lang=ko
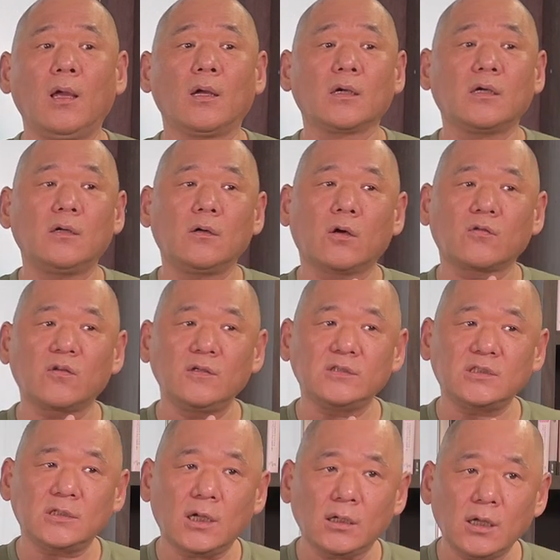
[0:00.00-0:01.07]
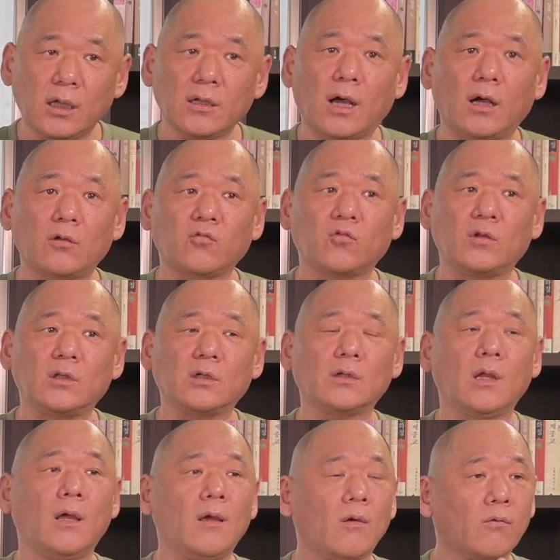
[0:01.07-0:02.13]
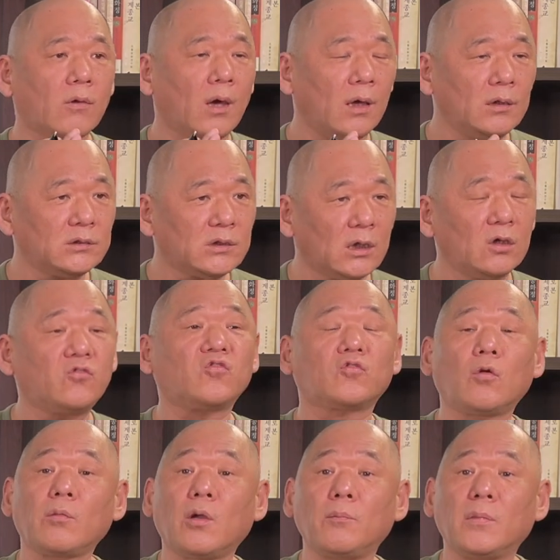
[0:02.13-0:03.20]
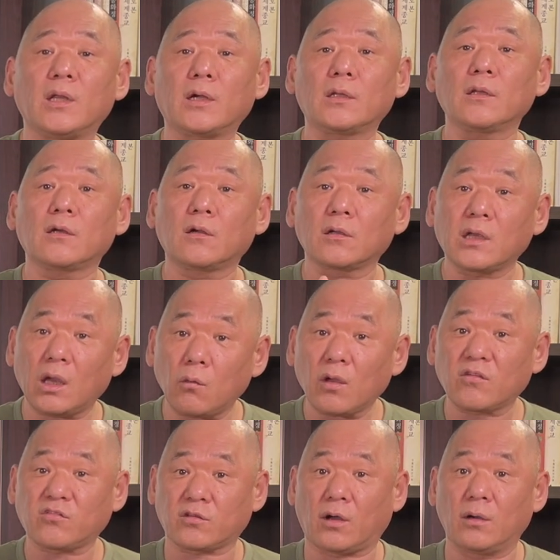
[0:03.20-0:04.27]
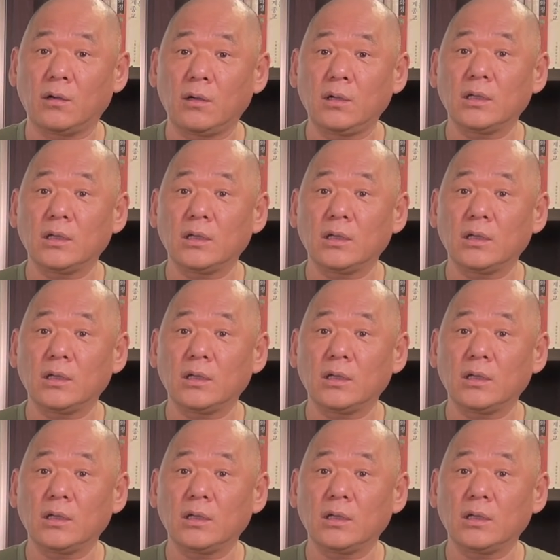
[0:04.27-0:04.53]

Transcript: 그것을 실행해 나갈 수 있는 굉장히 주도면밀한 그런 계획성,